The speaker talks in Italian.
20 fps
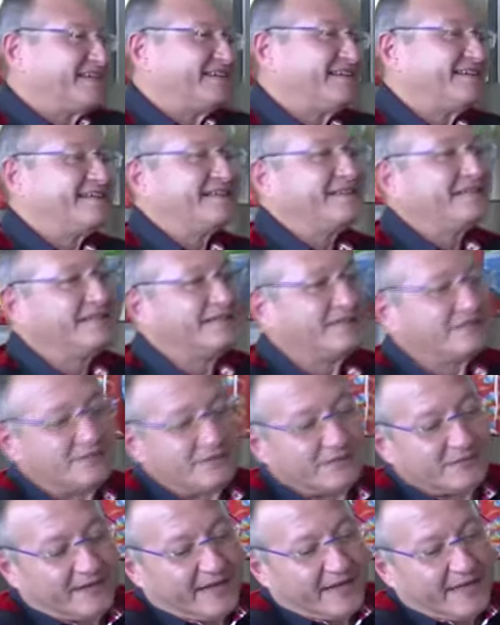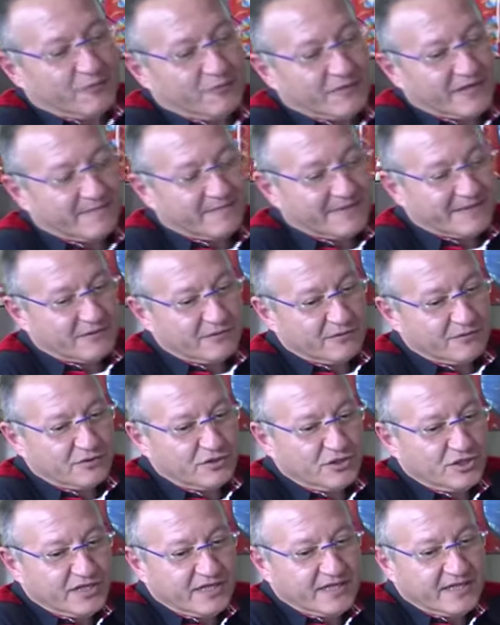l'ernia del disco è una
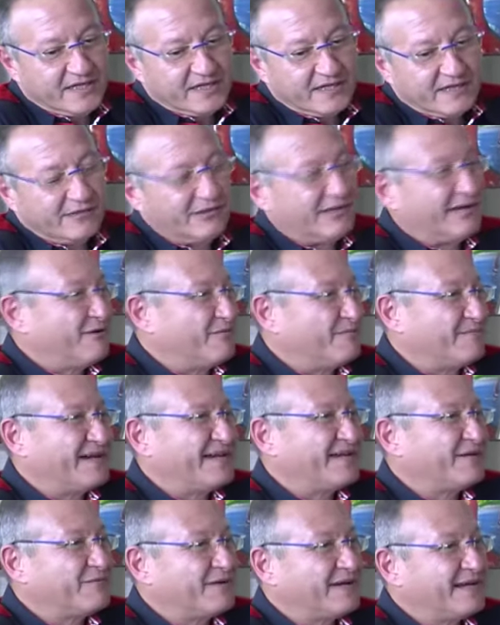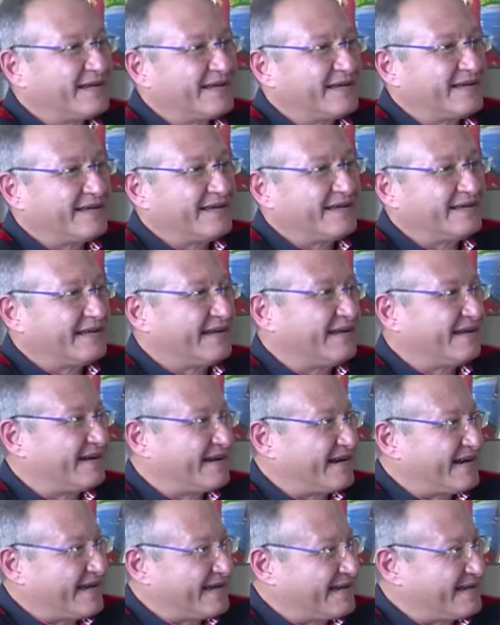patologia, la lombare è quella che
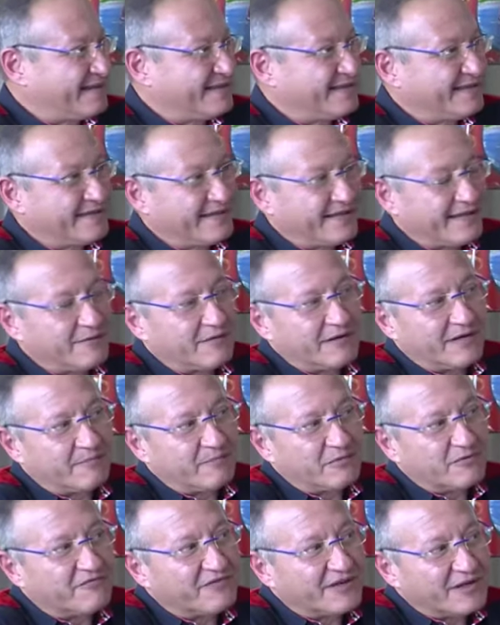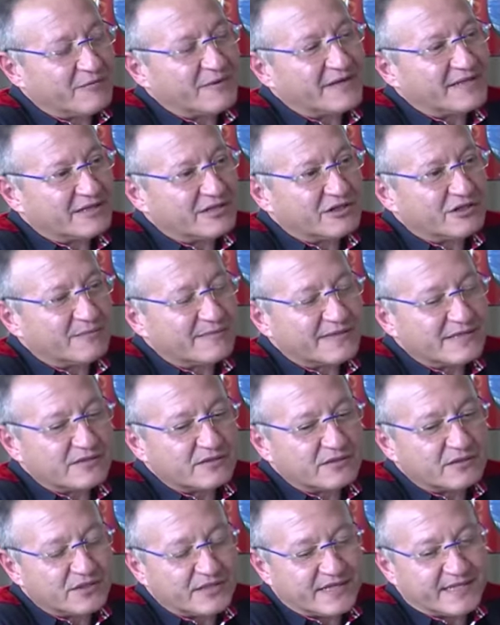nell'arachide è quella più frequente come
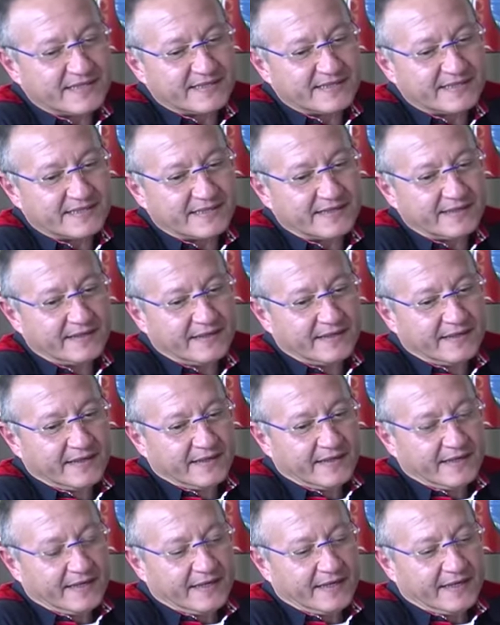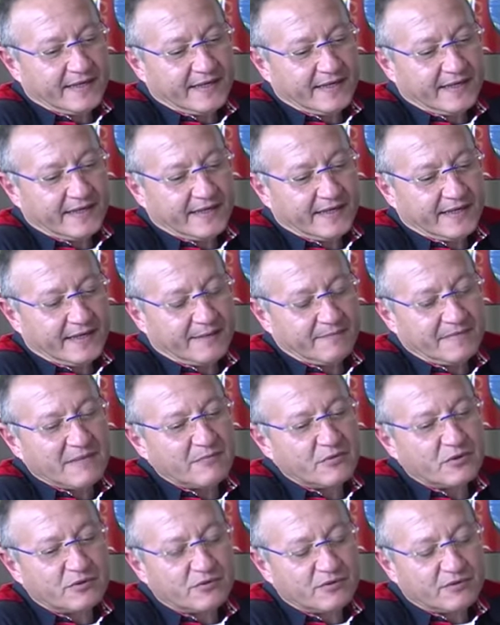insorgenza e
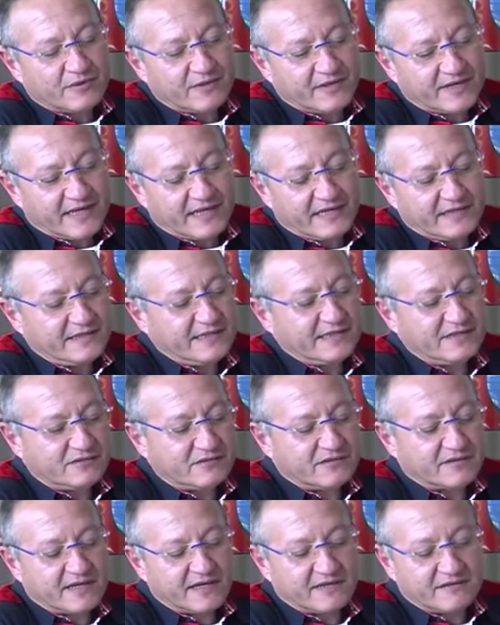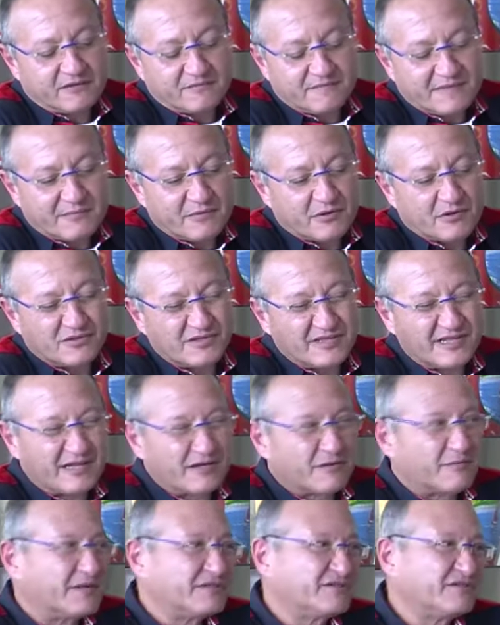abbiamo eh, che il disco che dobbiamo considerare
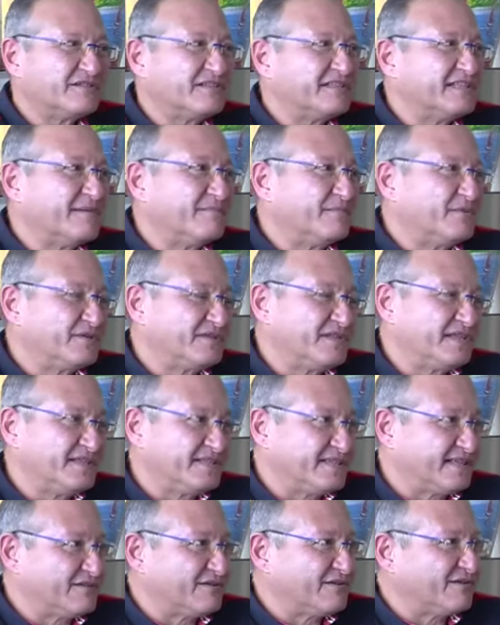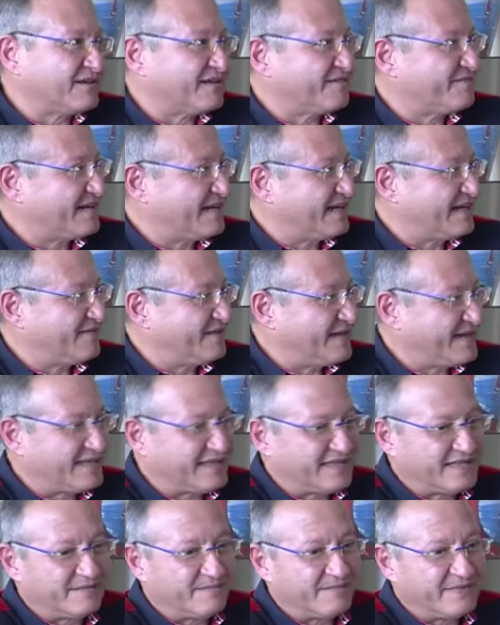come una sorta di ammortizzatore fra le
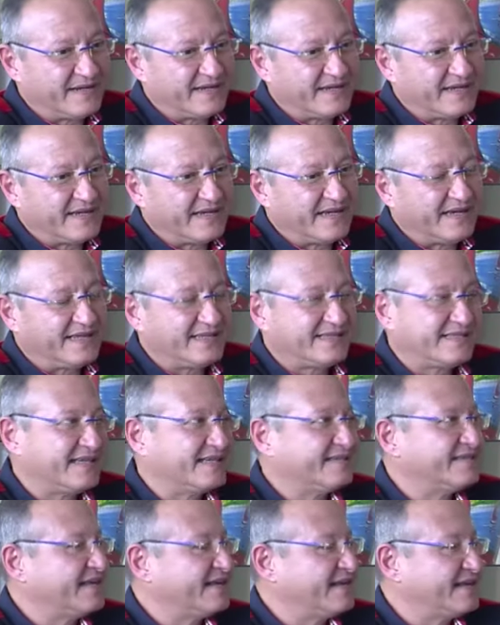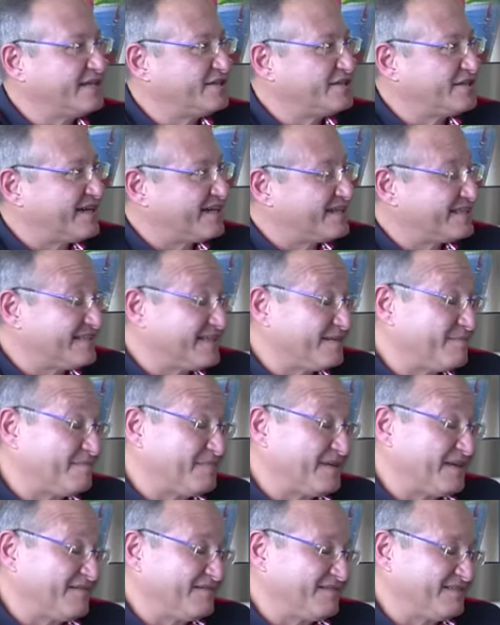vertebre inizia a danneggiarsi
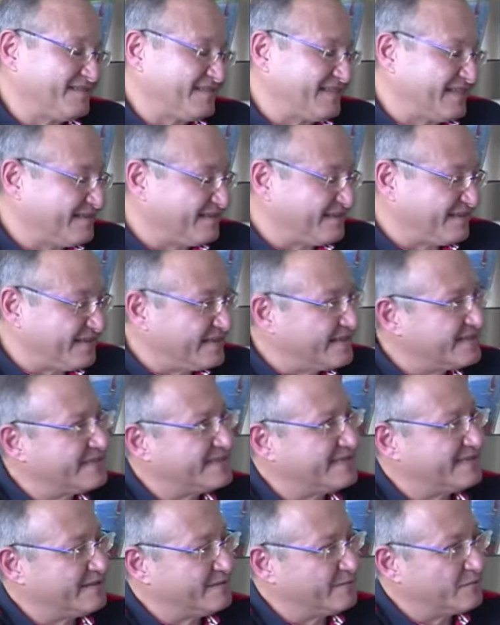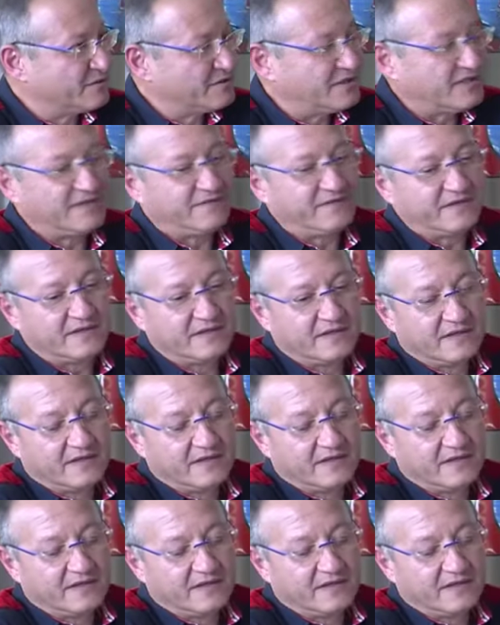per tantissimi motivi